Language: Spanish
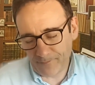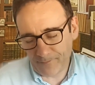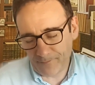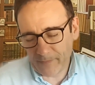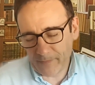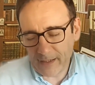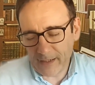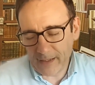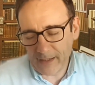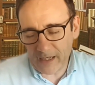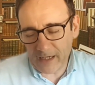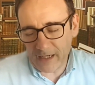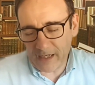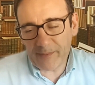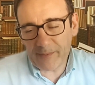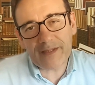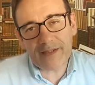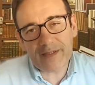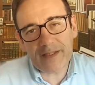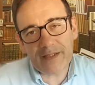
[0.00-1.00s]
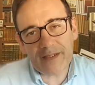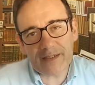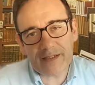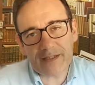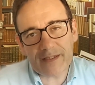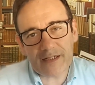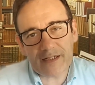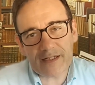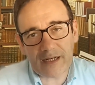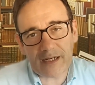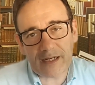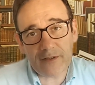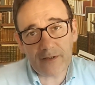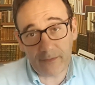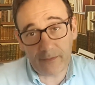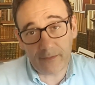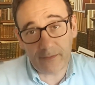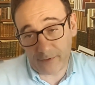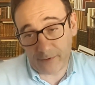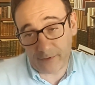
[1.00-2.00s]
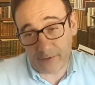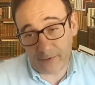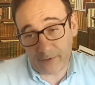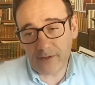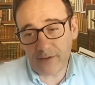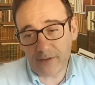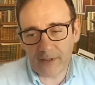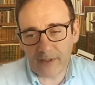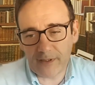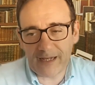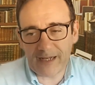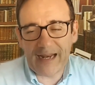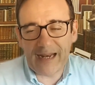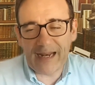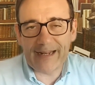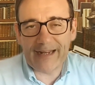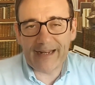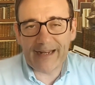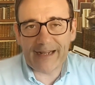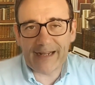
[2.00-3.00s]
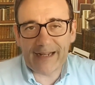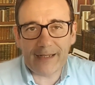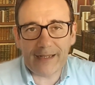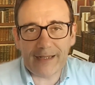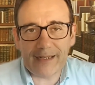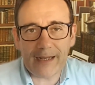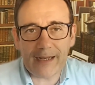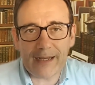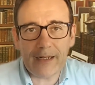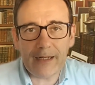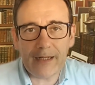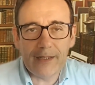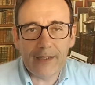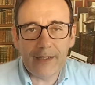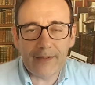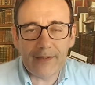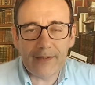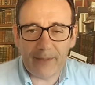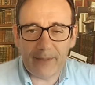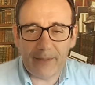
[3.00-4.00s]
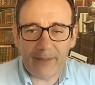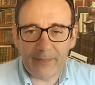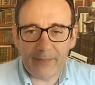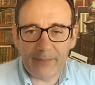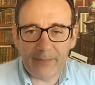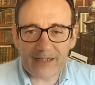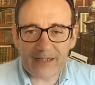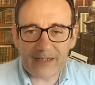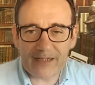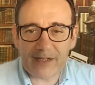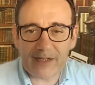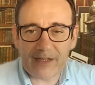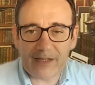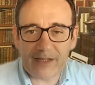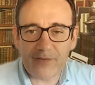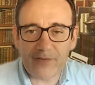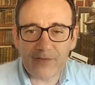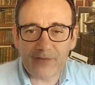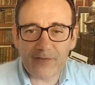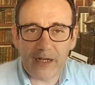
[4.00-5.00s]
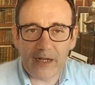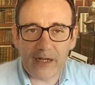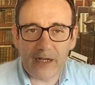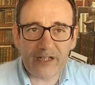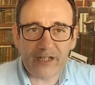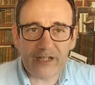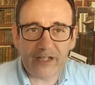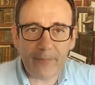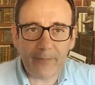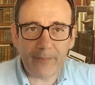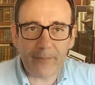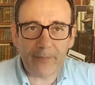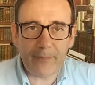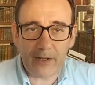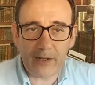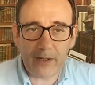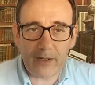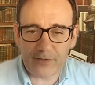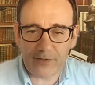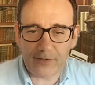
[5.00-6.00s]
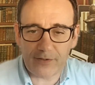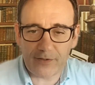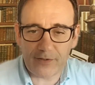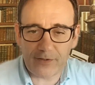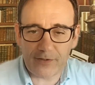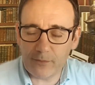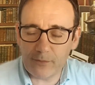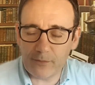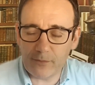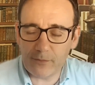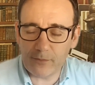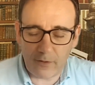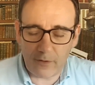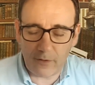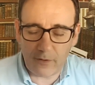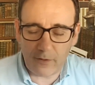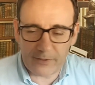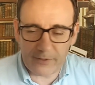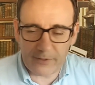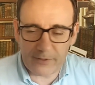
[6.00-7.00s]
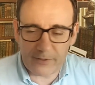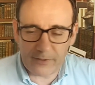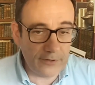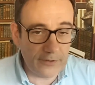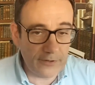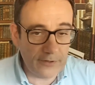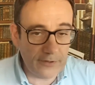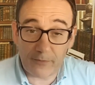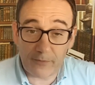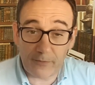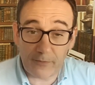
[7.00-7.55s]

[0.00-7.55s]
La primera cita está sacada de, por eso, de Vigilar y Castigar, de la primera sección del libro, se llama sección 1, bueno, o capítulo 1, no sé cómo...